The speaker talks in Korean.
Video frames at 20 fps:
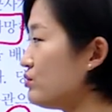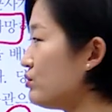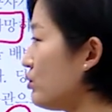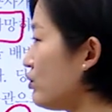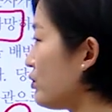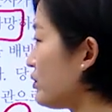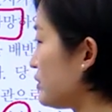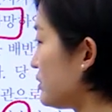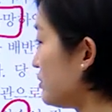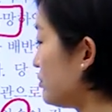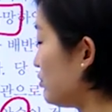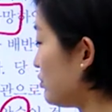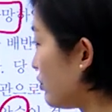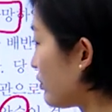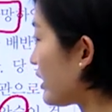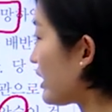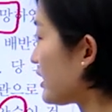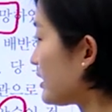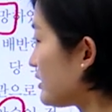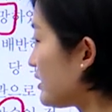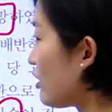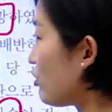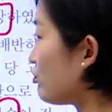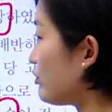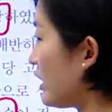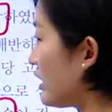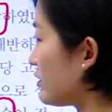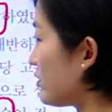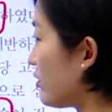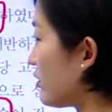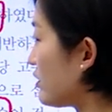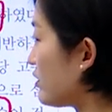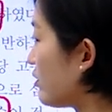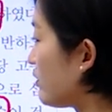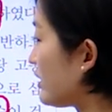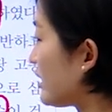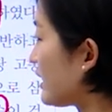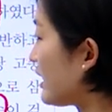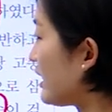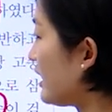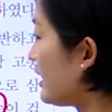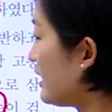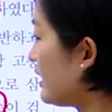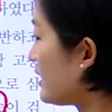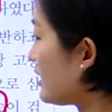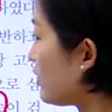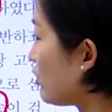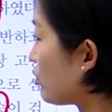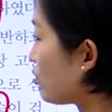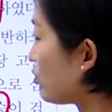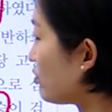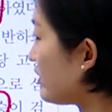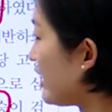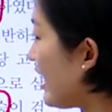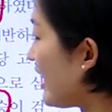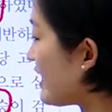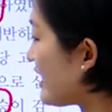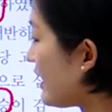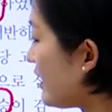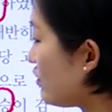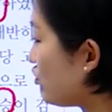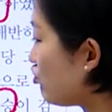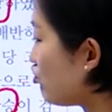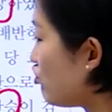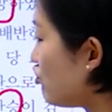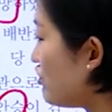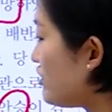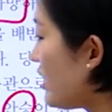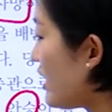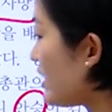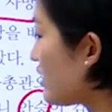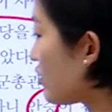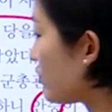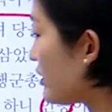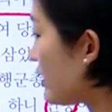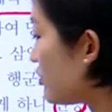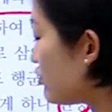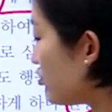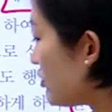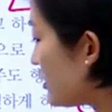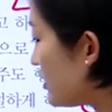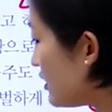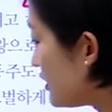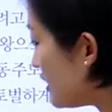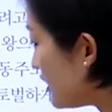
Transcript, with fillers: 부흥 운동이 끝나고 나서 그러니까 이것도 나의 뒤에 일어날 수 있는